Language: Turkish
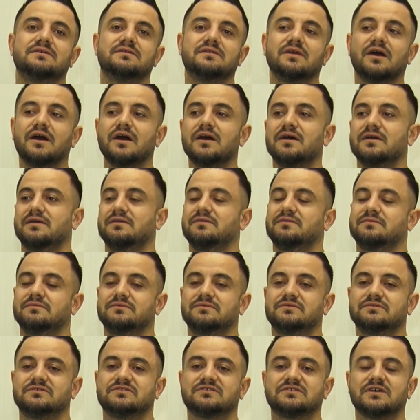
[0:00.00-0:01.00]
daha
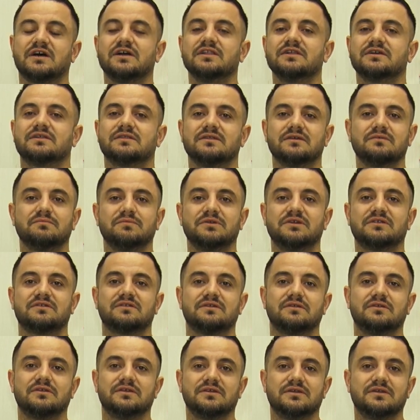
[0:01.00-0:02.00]
sağlıklı bir
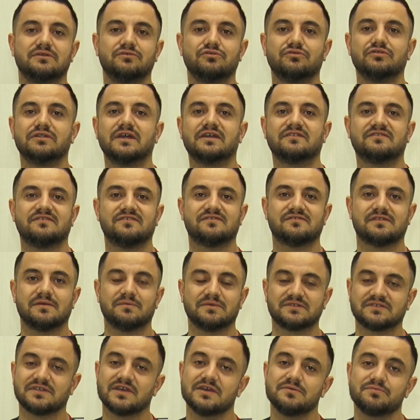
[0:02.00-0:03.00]
e, üriner
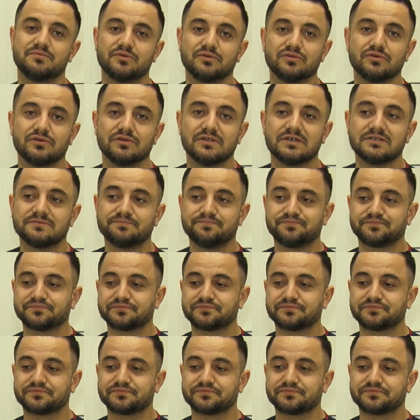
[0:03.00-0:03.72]
sisteme sahip oluyorlar.